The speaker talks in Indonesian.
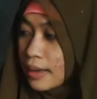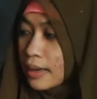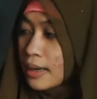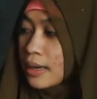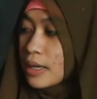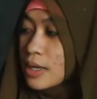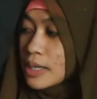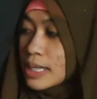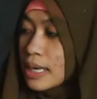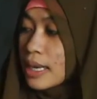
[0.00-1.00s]
Eh,
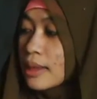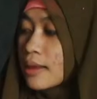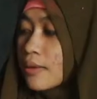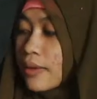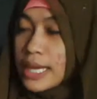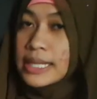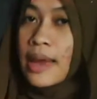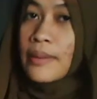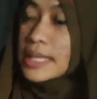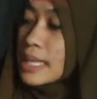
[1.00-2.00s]
user interface.
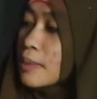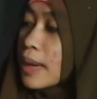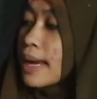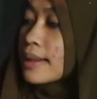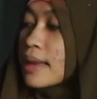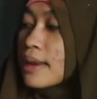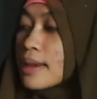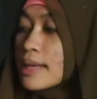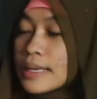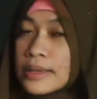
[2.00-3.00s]
Apa sih pengertian
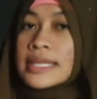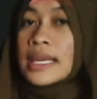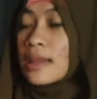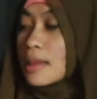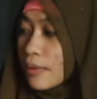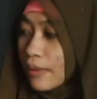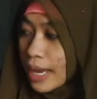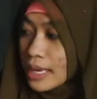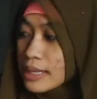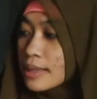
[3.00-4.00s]
dari user
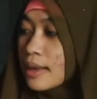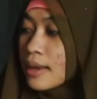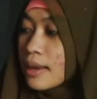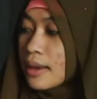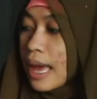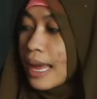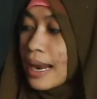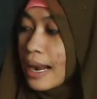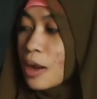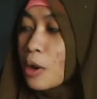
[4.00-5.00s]
interface?
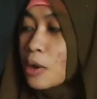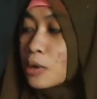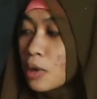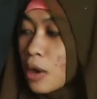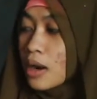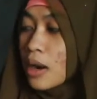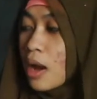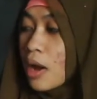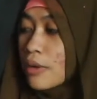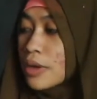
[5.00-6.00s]
Adalah control
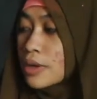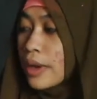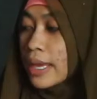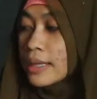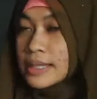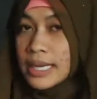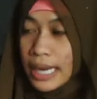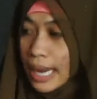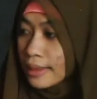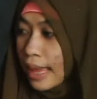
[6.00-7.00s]
how you enter
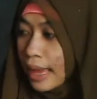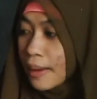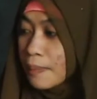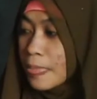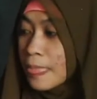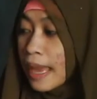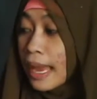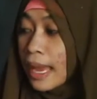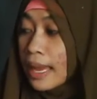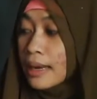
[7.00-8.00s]
data
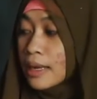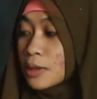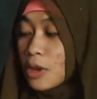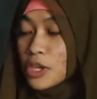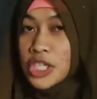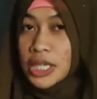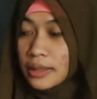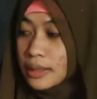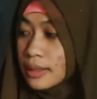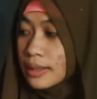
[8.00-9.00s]
and
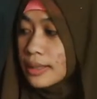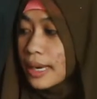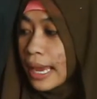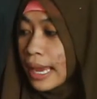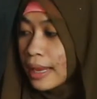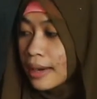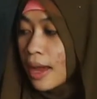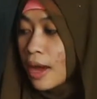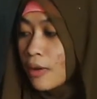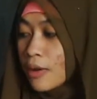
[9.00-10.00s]
interaction and
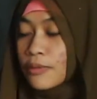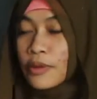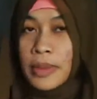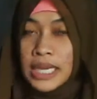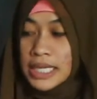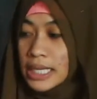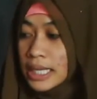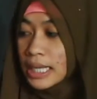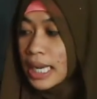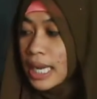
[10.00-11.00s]
how
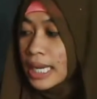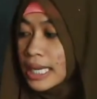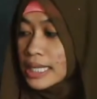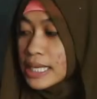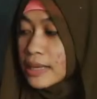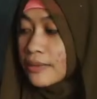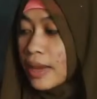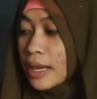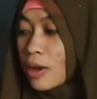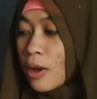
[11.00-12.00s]
information is
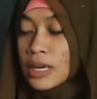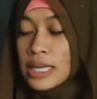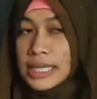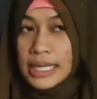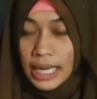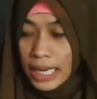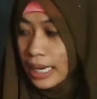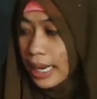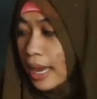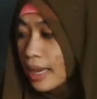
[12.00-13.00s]
displayed on the screen
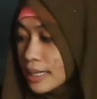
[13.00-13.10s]
ya.